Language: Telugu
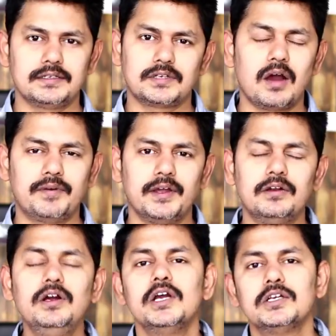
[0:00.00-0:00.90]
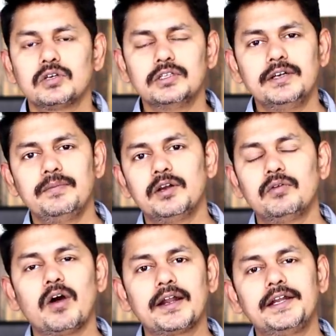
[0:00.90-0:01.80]
సాఫ్ట్వేర్ సో దీన్ని మీరు
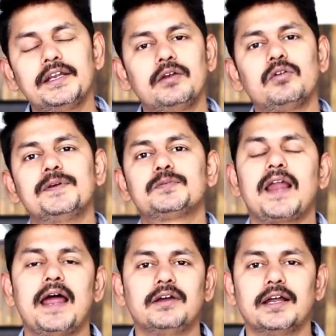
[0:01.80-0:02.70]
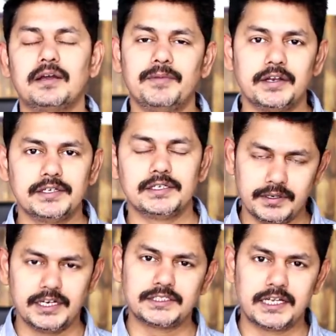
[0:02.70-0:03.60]
వన్ నైన్టీ నైన్ రూపీస్ ప్లాన్ కనుక మీరు
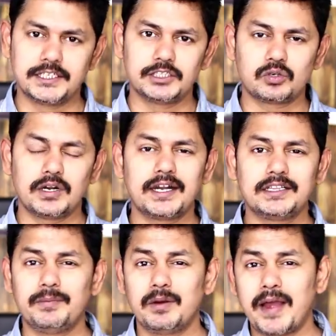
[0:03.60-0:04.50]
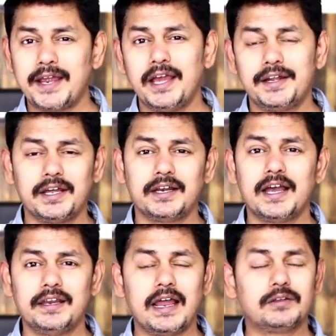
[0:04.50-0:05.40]
రీఛార్జ్ చేసుకున్నట్టయితే మీరు మై ఎయిర్టెల్
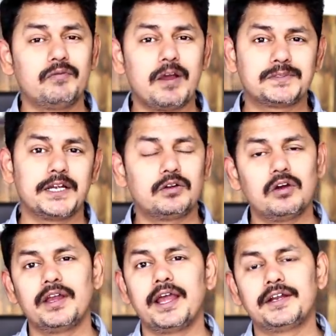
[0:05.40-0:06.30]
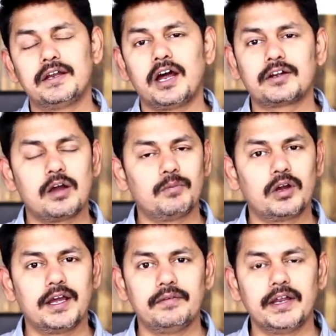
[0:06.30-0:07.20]
కానీ లేకపోతే వెబ్సైట్లో ఎయిర్టెల్ డాట్
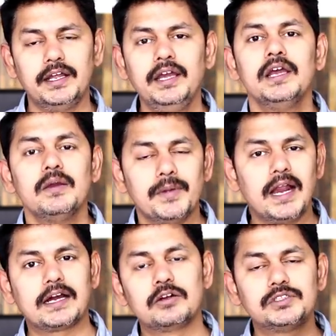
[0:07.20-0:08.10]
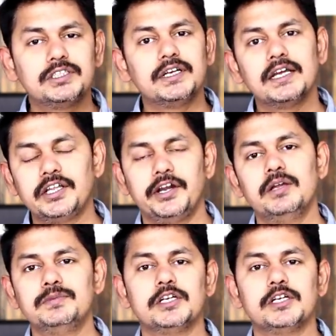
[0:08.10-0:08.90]
కామ్లో కానీ వెళ్ళి మీరు అక్కడ నుంచి దీని అయితే రిడీమ్